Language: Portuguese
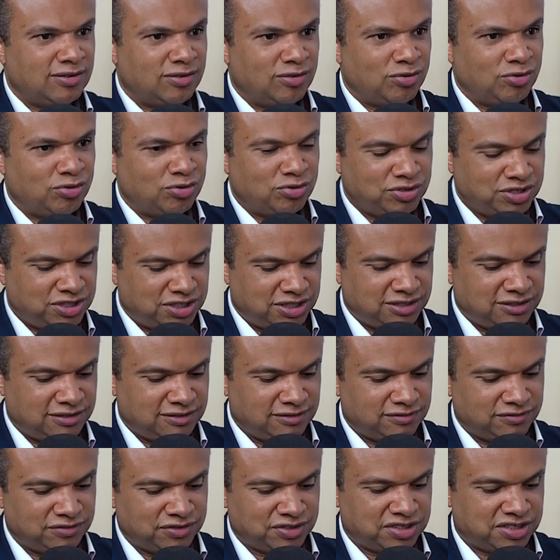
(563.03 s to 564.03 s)
Hoje
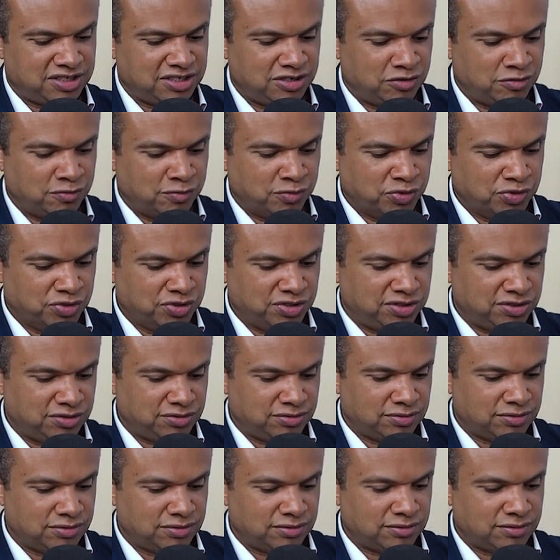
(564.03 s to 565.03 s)
você é um
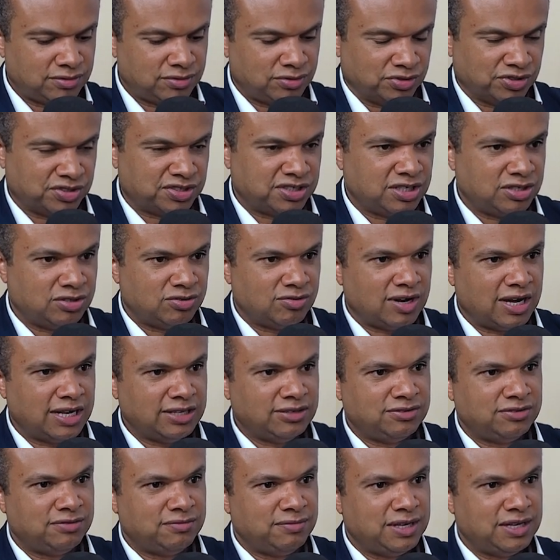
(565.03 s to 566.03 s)
músico
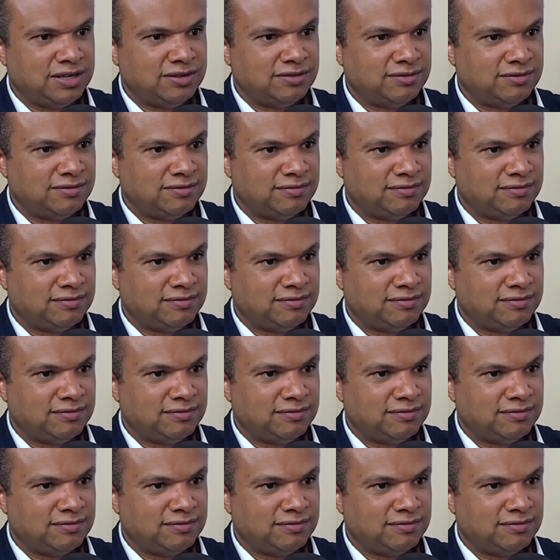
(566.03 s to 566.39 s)
conceituado no meio.